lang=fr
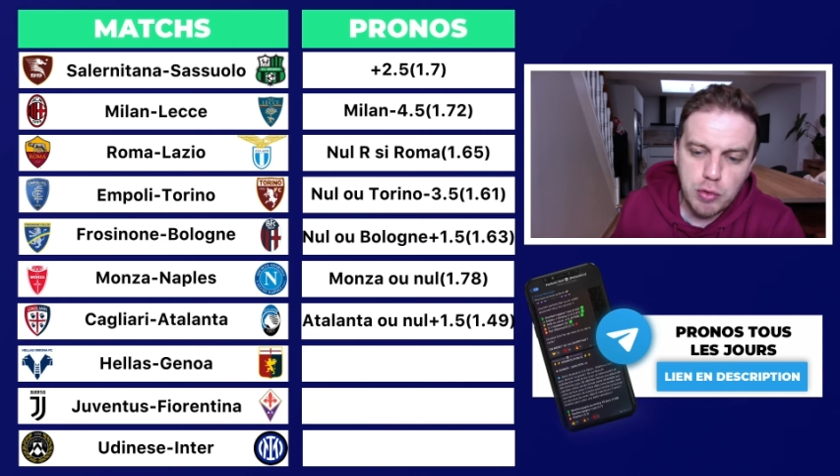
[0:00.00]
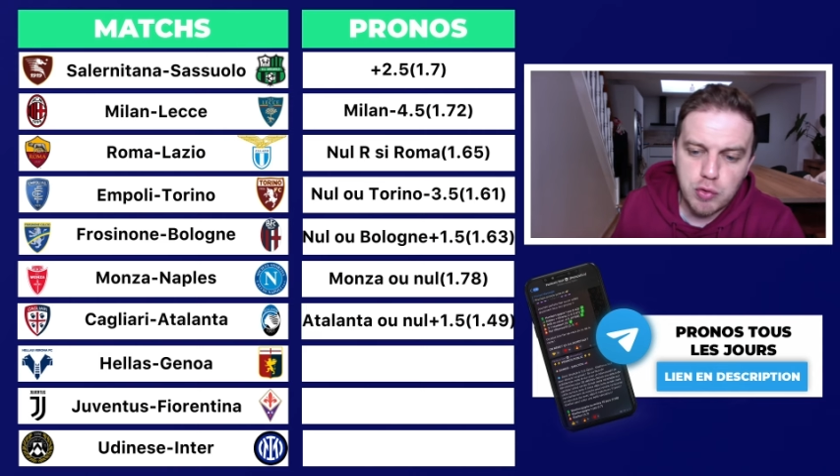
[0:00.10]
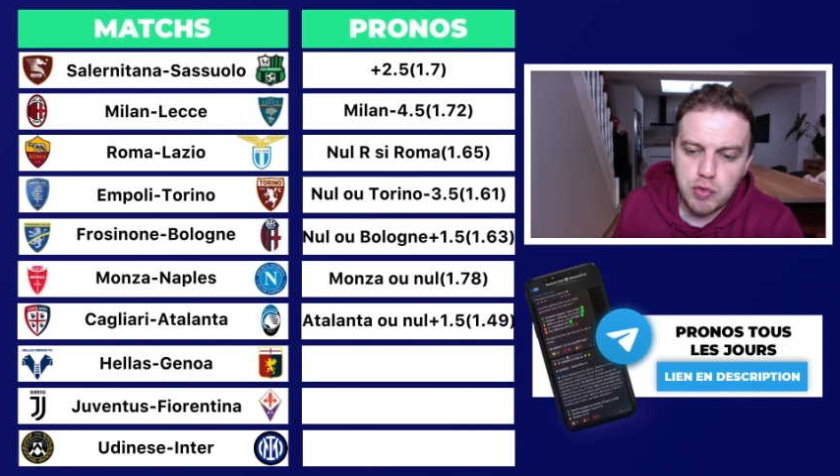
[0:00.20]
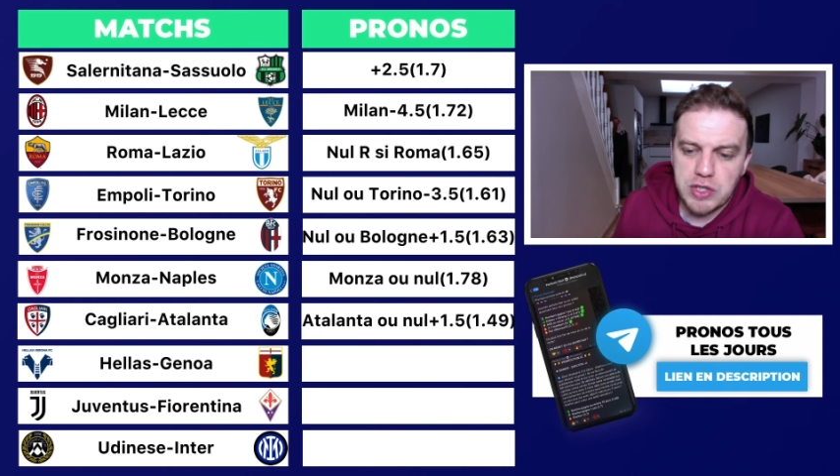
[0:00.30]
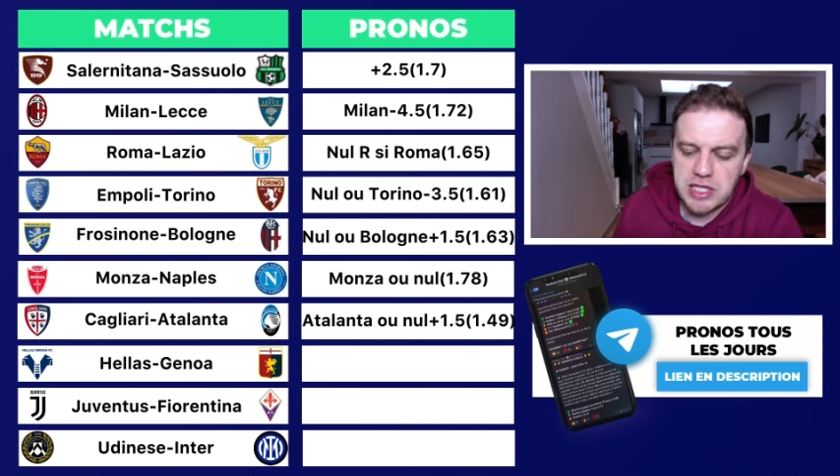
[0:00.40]

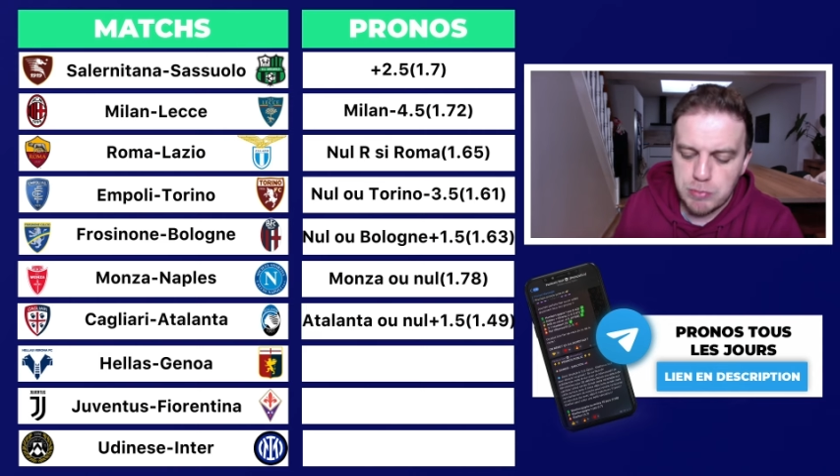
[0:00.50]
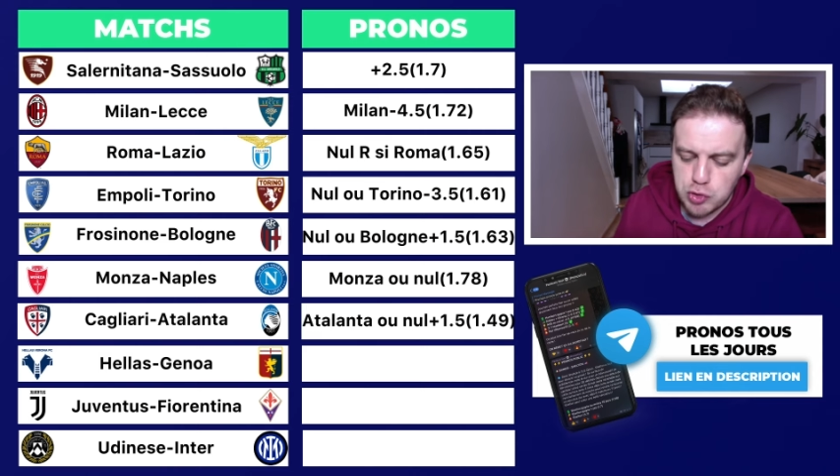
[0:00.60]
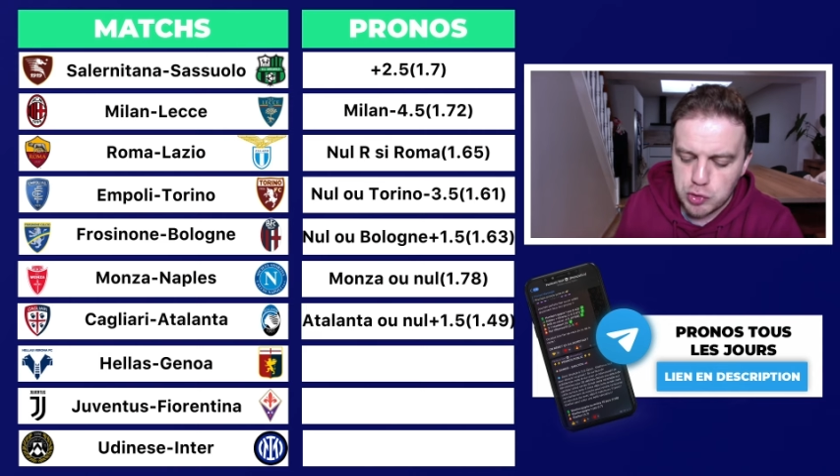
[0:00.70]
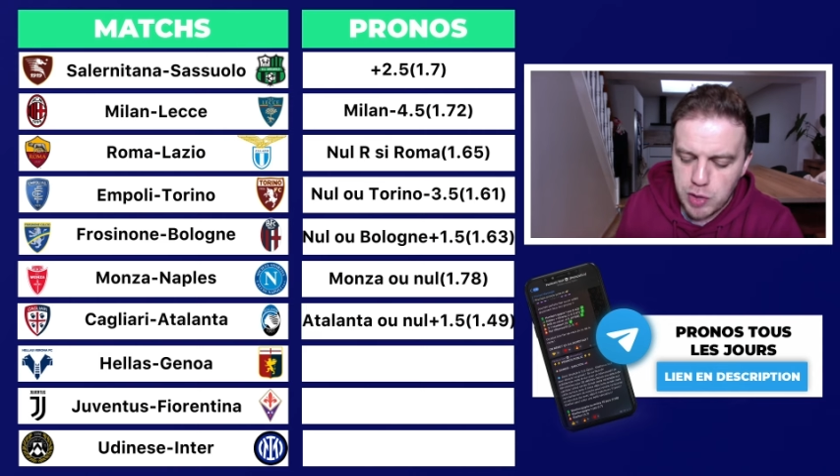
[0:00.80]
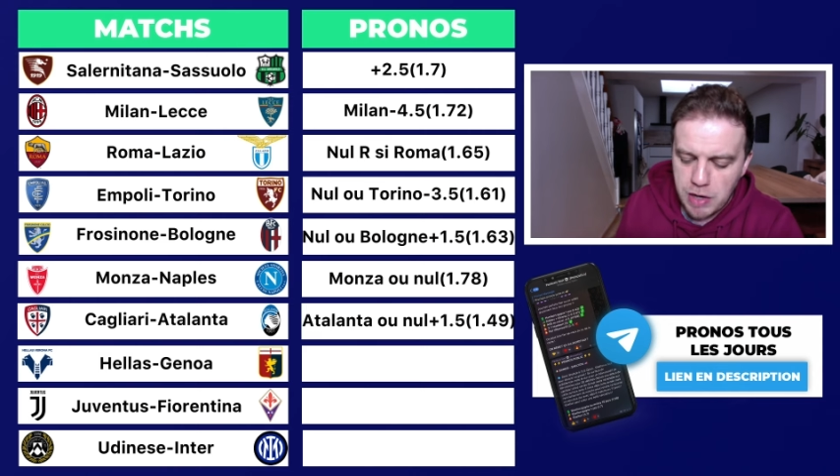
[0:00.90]
Donc une équipe du
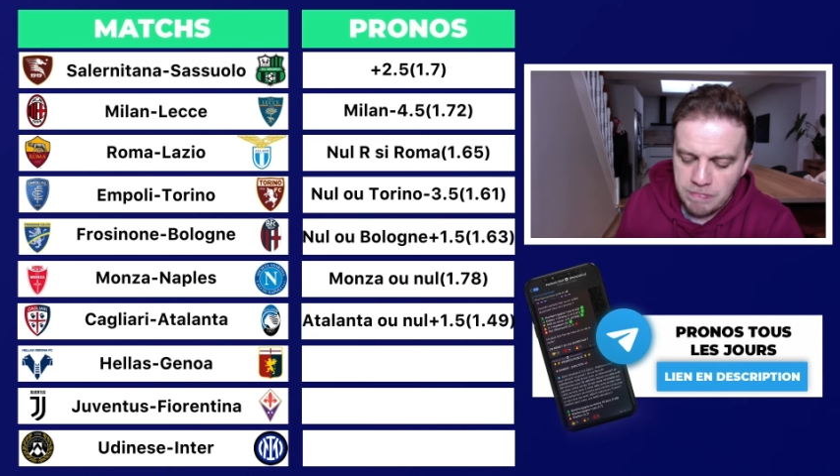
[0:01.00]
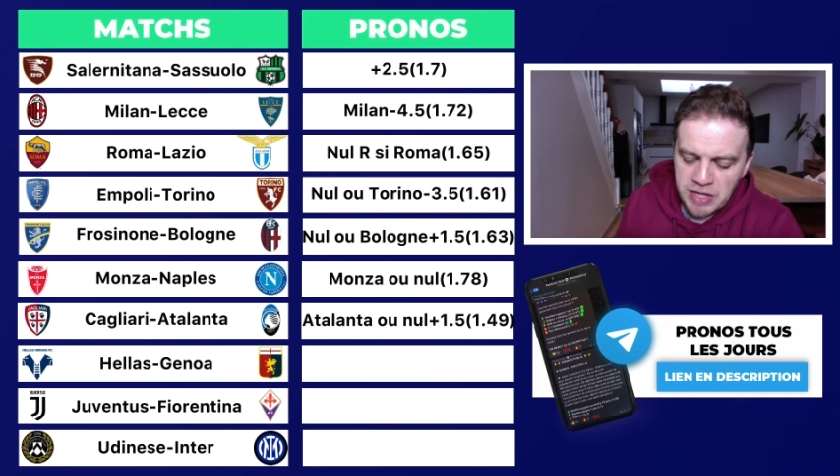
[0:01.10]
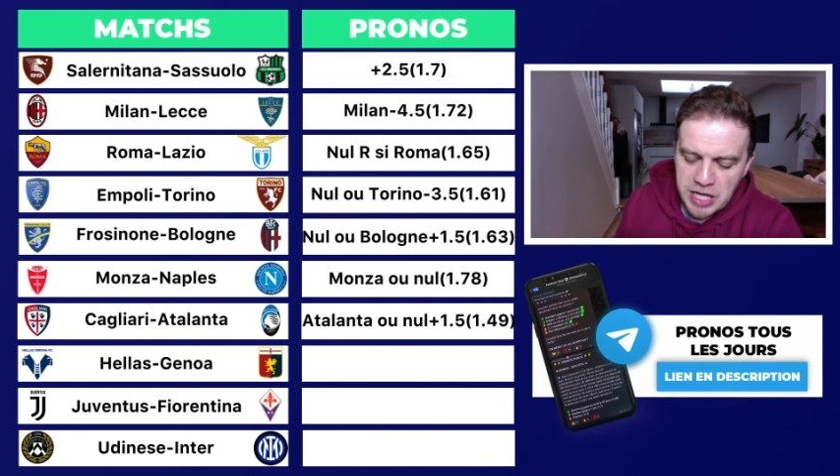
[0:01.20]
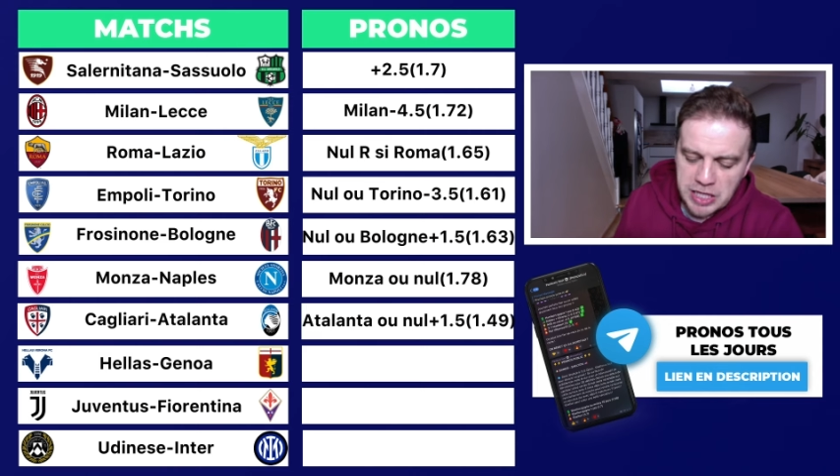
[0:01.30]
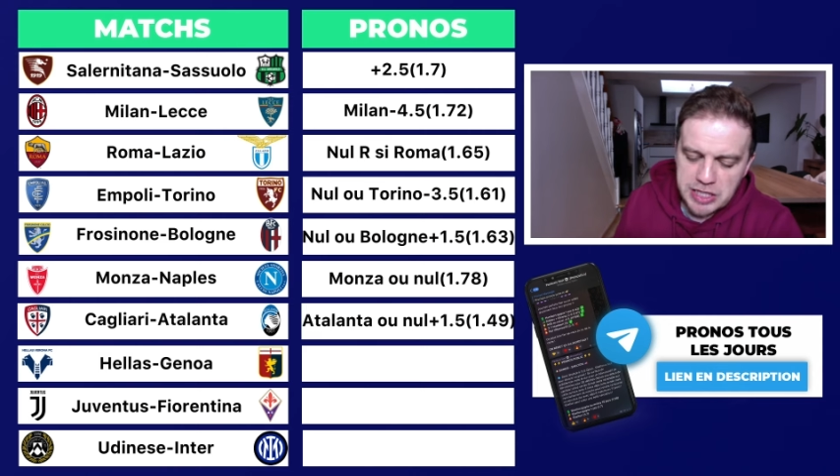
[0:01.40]
Genoa
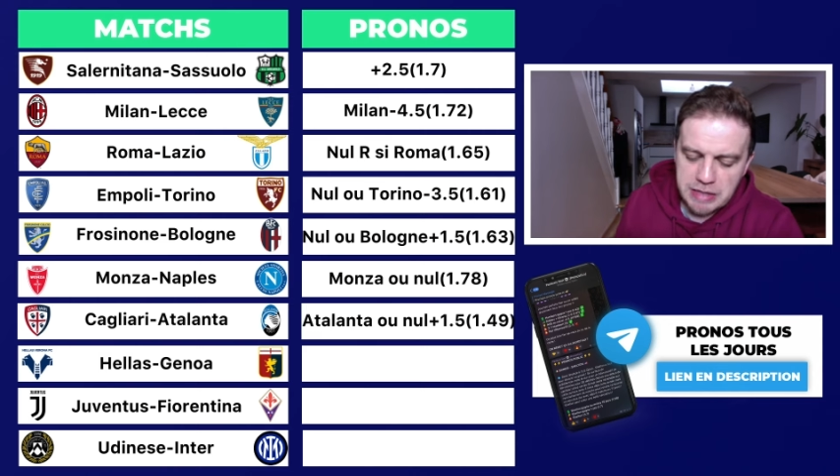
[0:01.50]
qui